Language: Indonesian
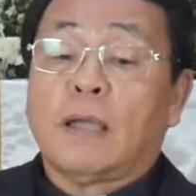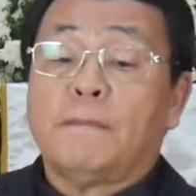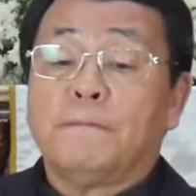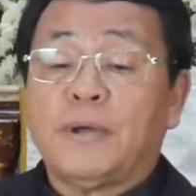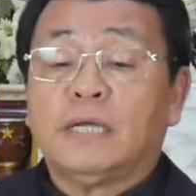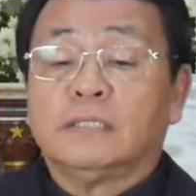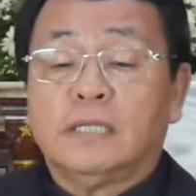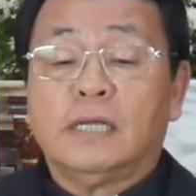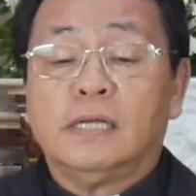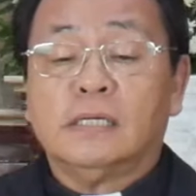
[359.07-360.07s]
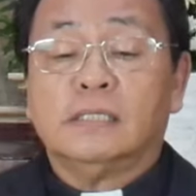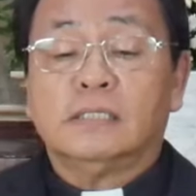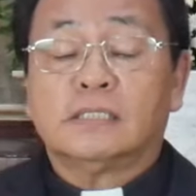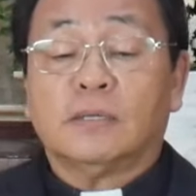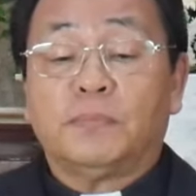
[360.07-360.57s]
Tampaknya
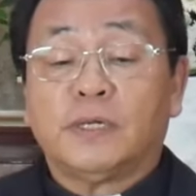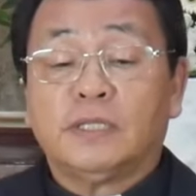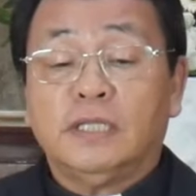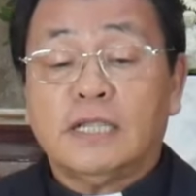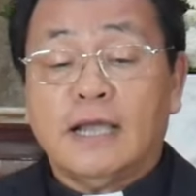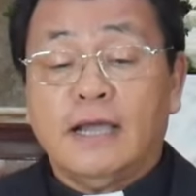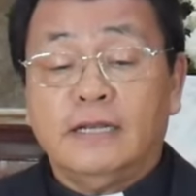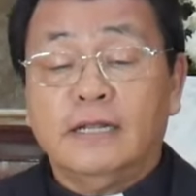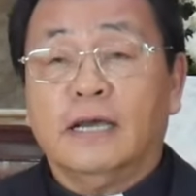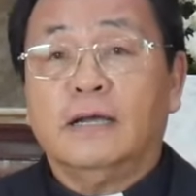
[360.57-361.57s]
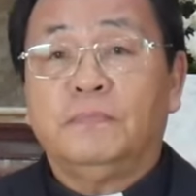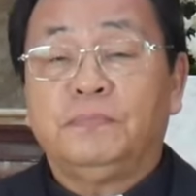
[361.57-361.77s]
sepertinya ada